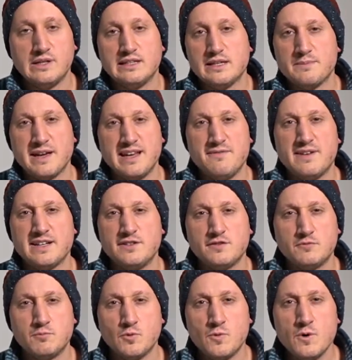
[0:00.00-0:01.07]
E também ele vai
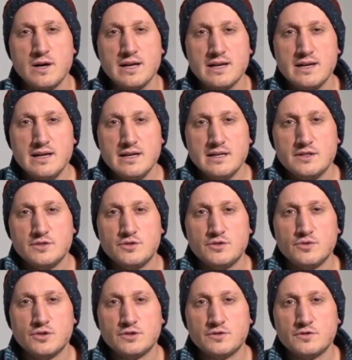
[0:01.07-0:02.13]
dispor
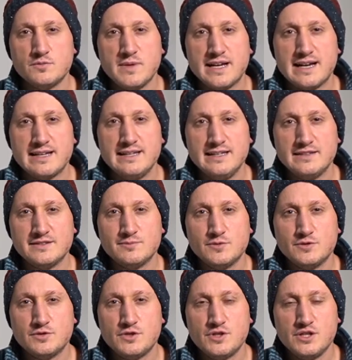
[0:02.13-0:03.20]
de outros
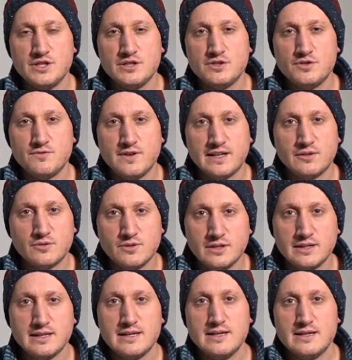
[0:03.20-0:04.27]
mecanismos de, de
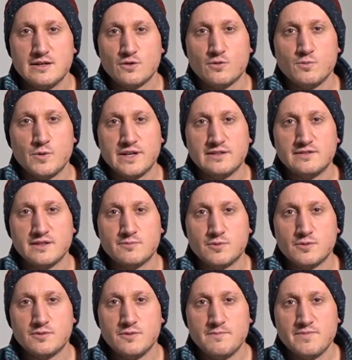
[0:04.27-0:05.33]
valor, como por
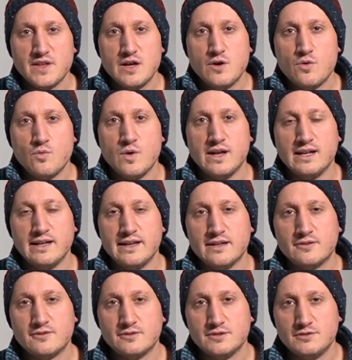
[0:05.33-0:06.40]
exemplo um
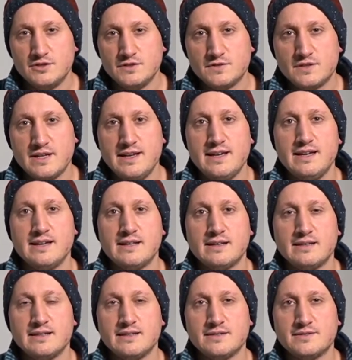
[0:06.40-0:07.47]
elenco de
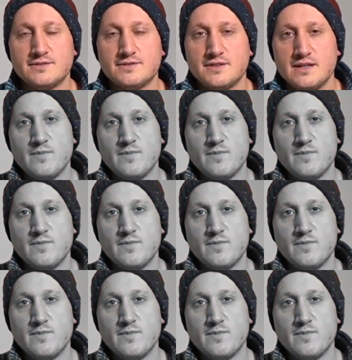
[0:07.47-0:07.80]
estrelas,